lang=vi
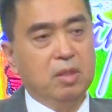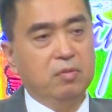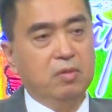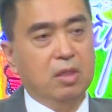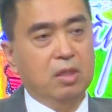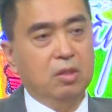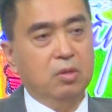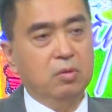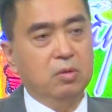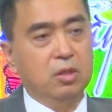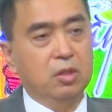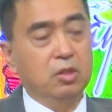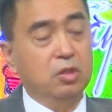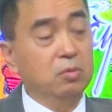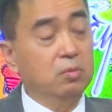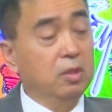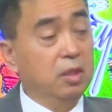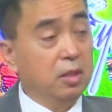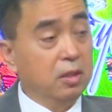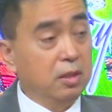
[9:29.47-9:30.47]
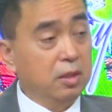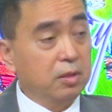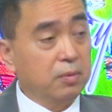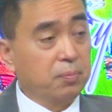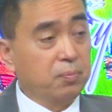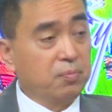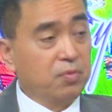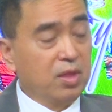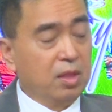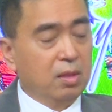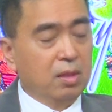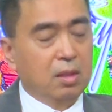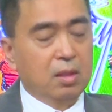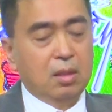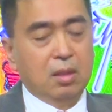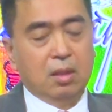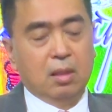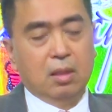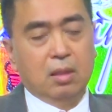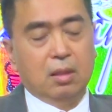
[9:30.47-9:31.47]
vào cái tuổi trung niên á
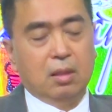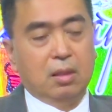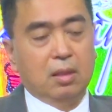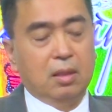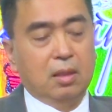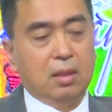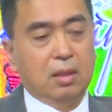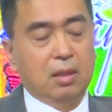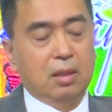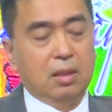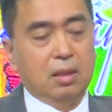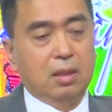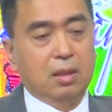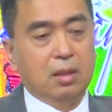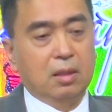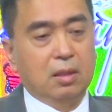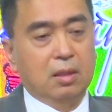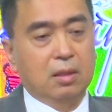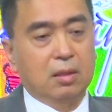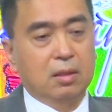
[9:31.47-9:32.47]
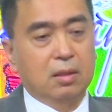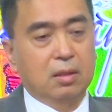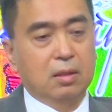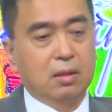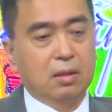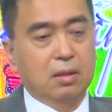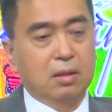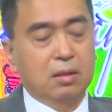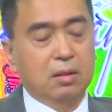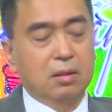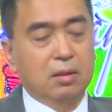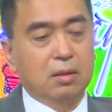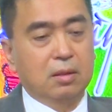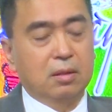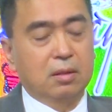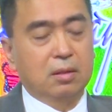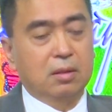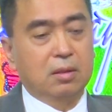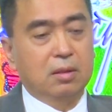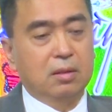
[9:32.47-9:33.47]
thì
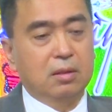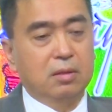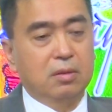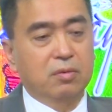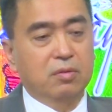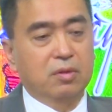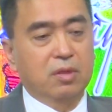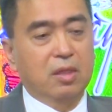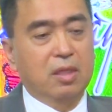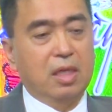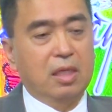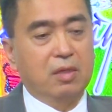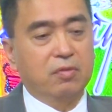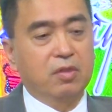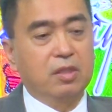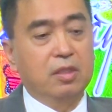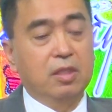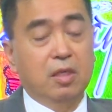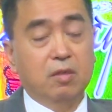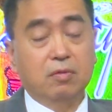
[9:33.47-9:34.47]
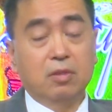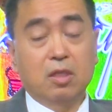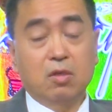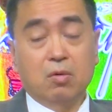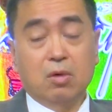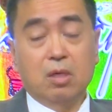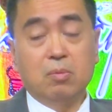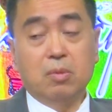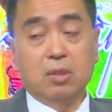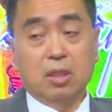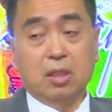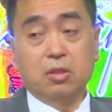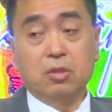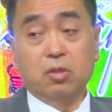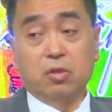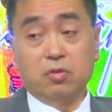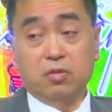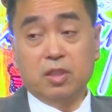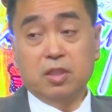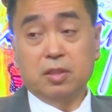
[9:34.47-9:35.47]
có đã là phần đông đã qua một lần
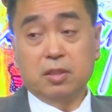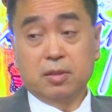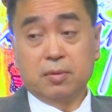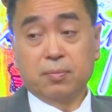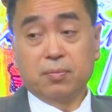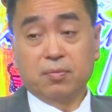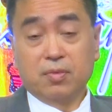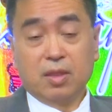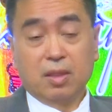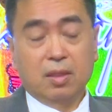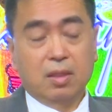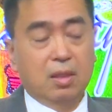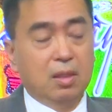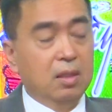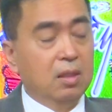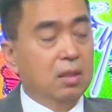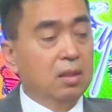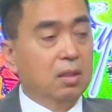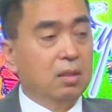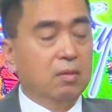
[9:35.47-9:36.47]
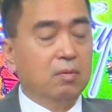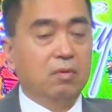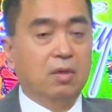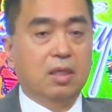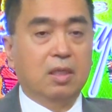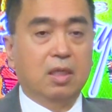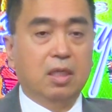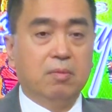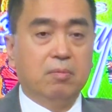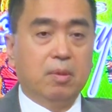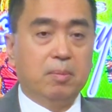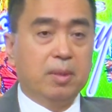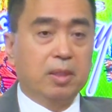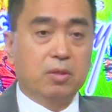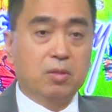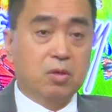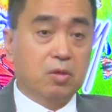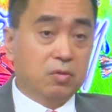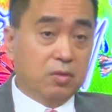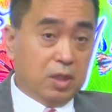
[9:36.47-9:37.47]
đổ vỡ và khi mà
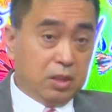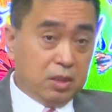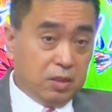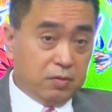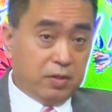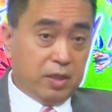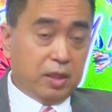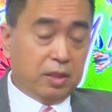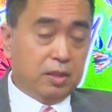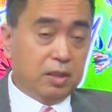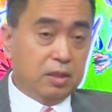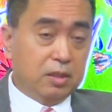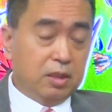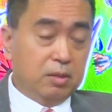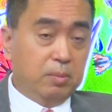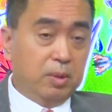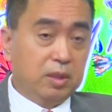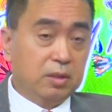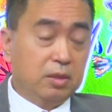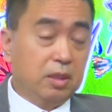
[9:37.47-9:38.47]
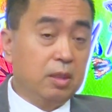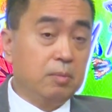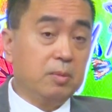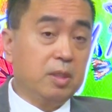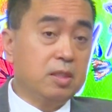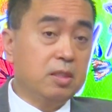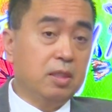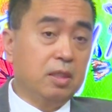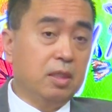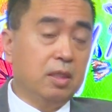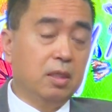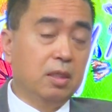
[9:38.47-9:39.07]
mình đổ vỡ như vậy đó thì mình tìm cái gì